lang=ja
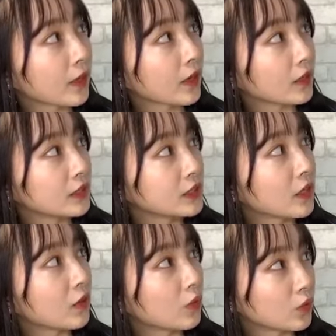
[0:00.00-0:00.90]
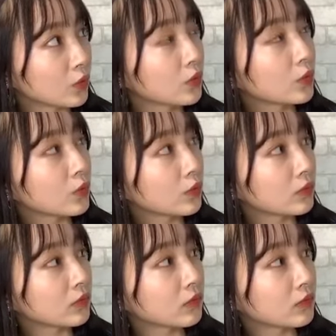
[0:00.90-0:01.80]
なんか23個と
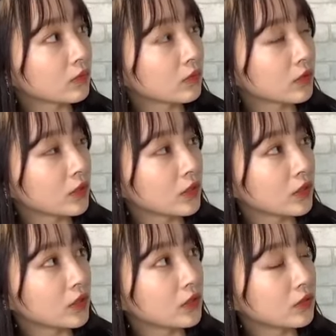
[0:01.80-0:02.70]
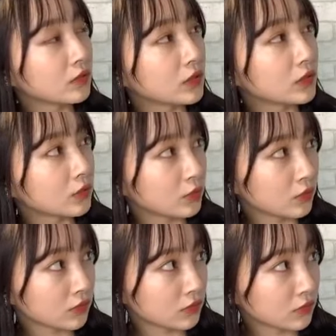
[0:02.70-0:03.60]
リング1
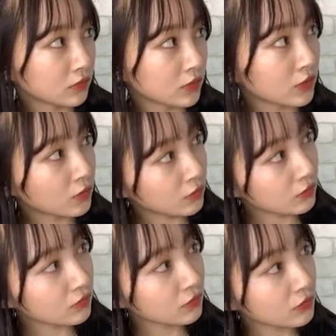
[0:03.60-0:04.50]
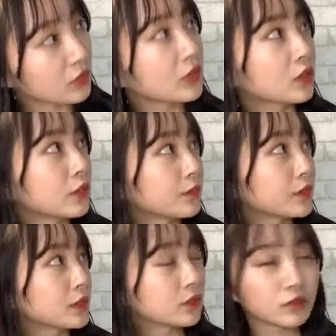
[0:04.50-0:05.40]
個2個ぐらい買い
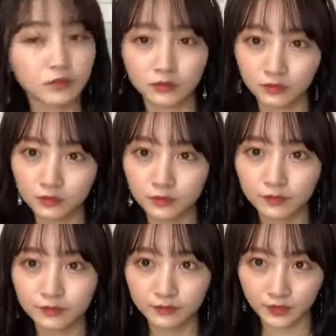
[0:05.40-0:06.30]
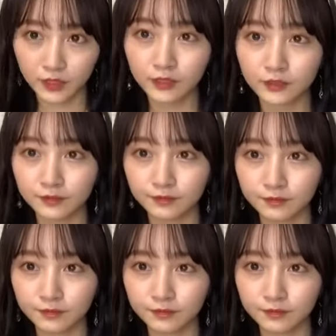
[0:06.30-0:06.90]
ましたはい